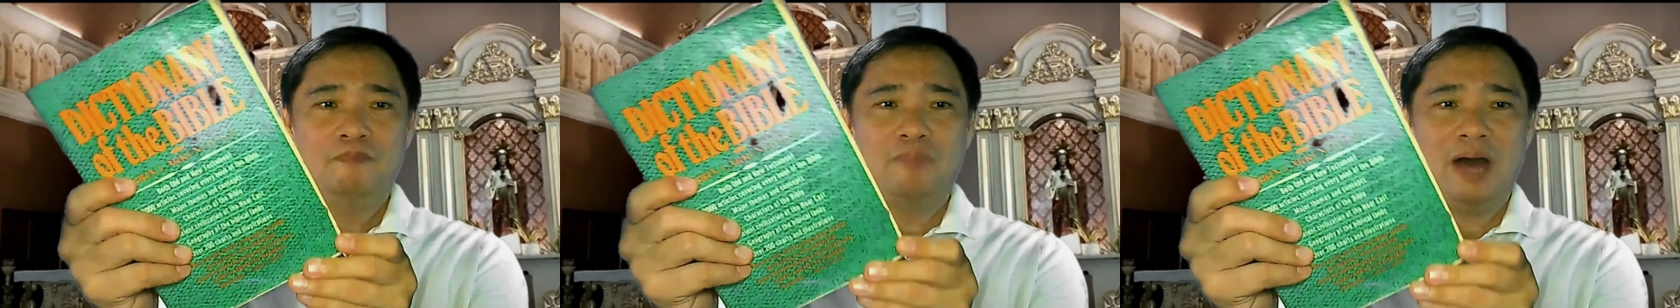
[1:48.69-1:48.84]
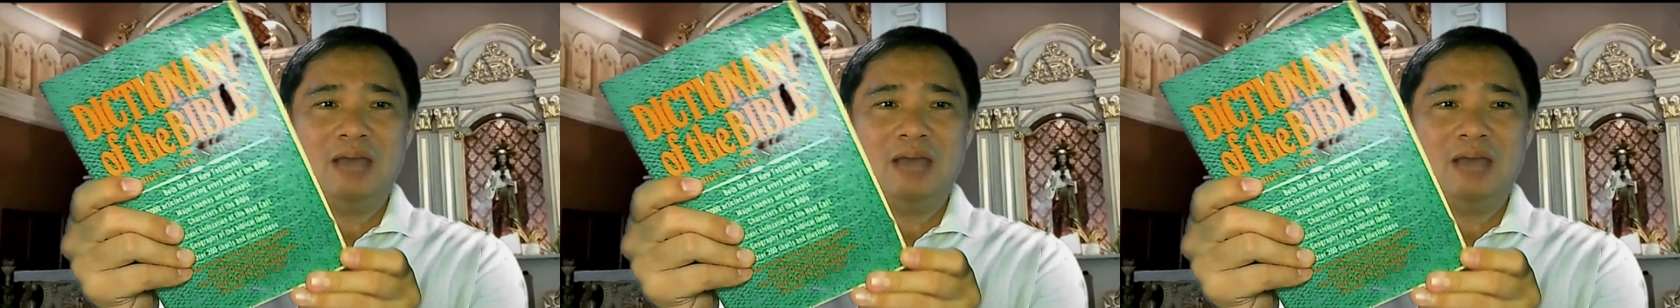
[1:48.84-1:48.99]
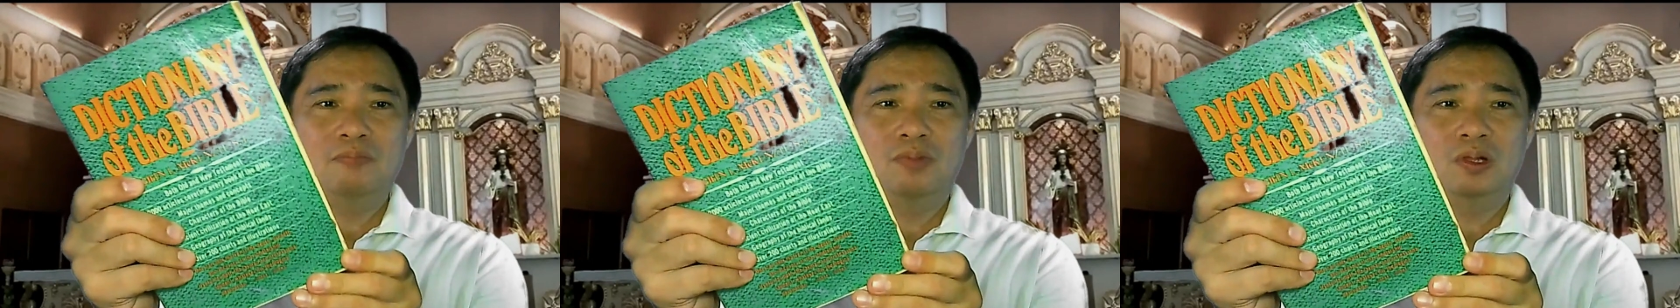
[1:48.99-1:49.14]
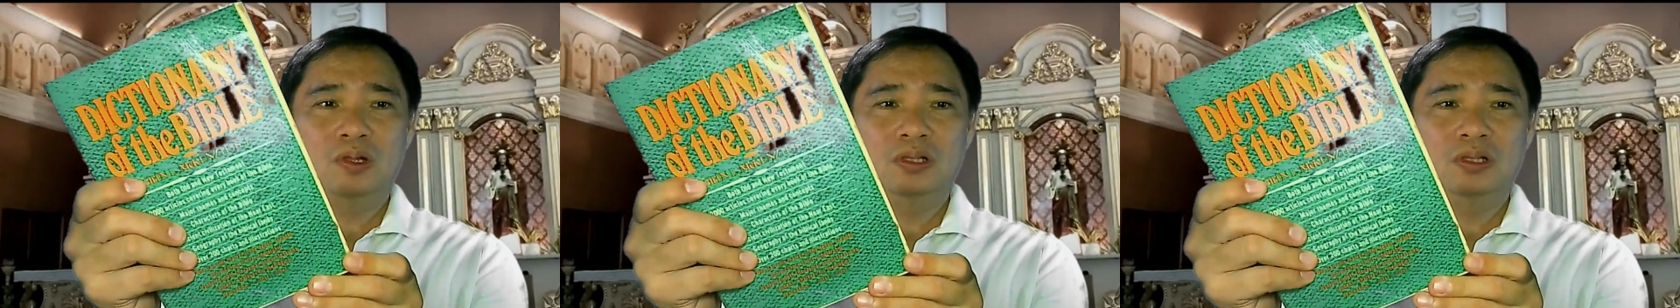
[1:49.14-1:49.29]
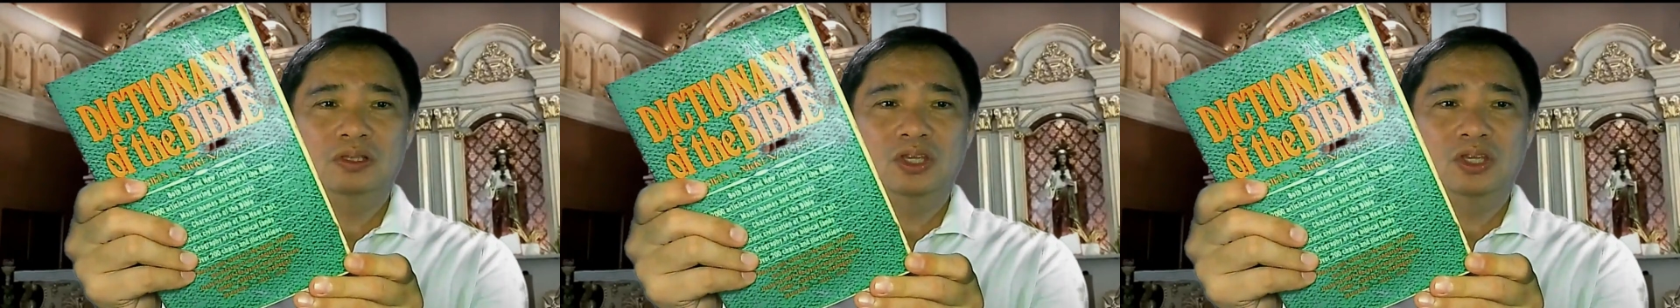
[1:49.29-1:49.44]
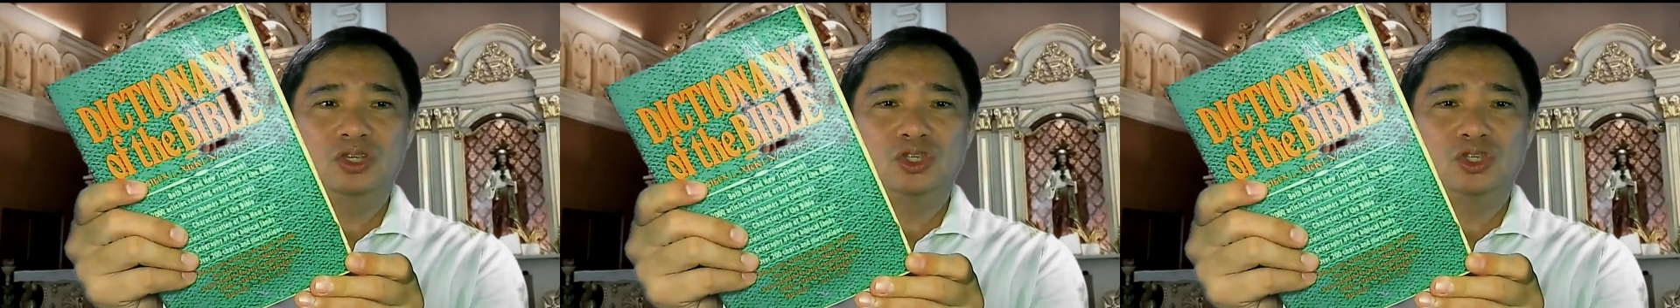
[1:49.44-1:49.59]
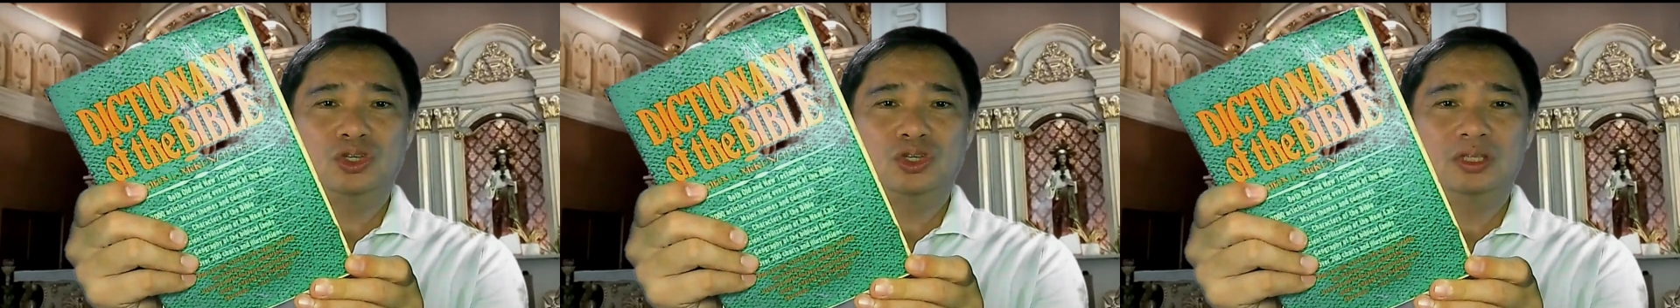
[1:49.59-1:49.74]
Bible
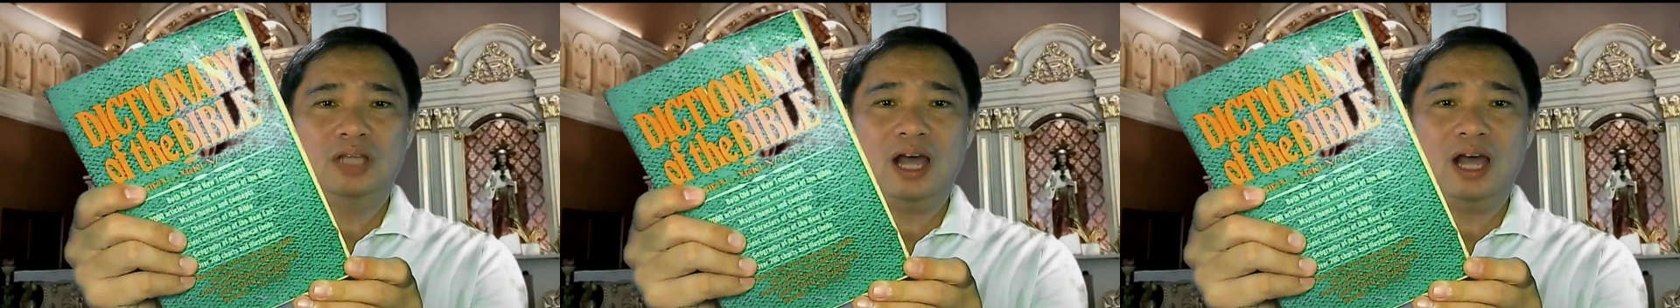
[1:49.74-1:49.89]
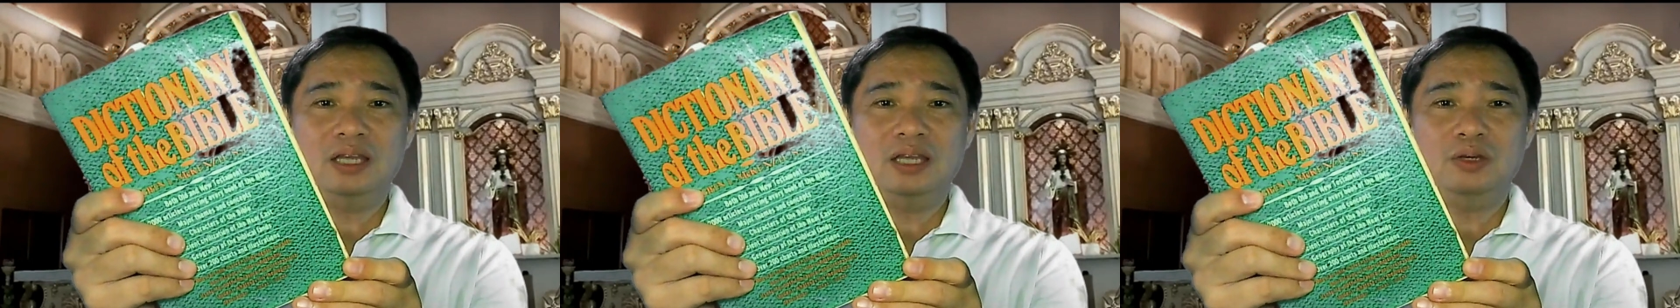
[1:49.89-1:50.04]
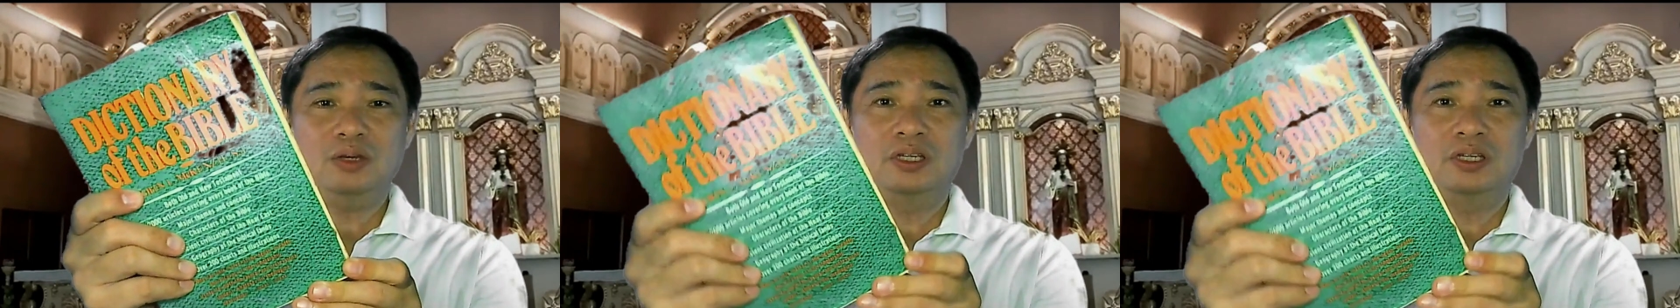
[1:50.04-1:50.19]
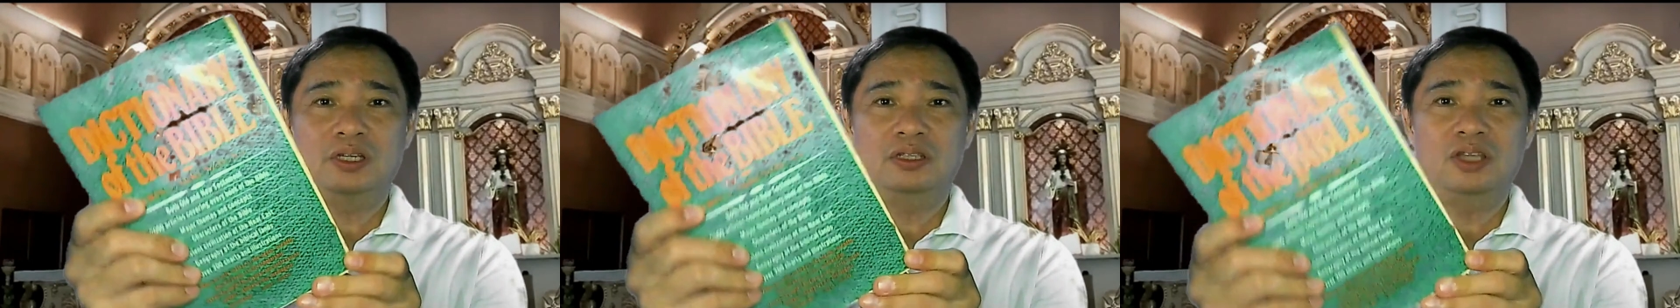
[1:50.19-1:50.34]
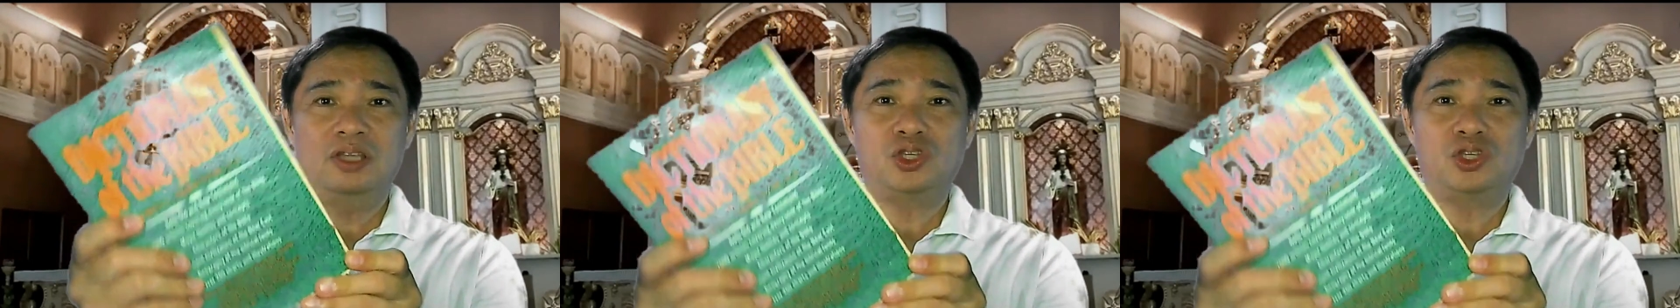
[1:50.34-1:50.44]
Dictionary or